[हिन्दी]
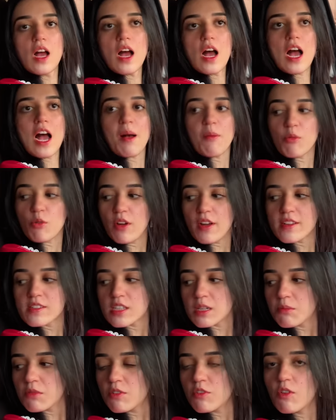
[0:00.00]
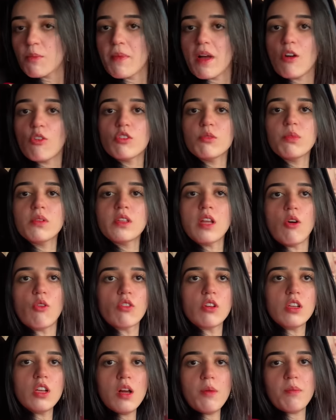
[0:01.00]
आपको एक्सरे में वो मैं खुद
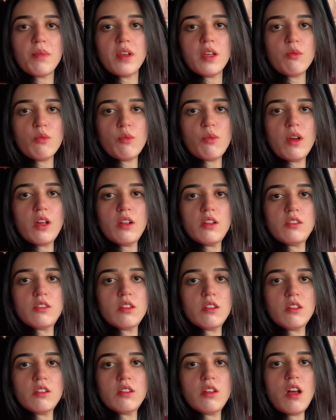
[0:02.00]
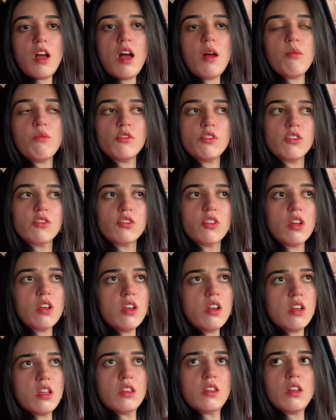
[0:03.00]
बताऊंगी ना अपने मोबाइल से आप मुझे अच्छा
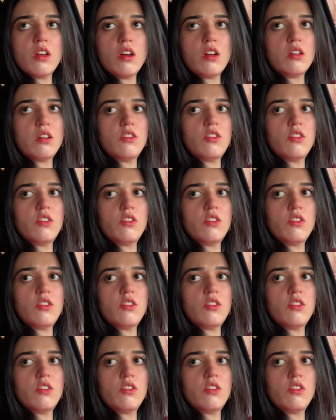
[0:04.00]
नहीं लेते हट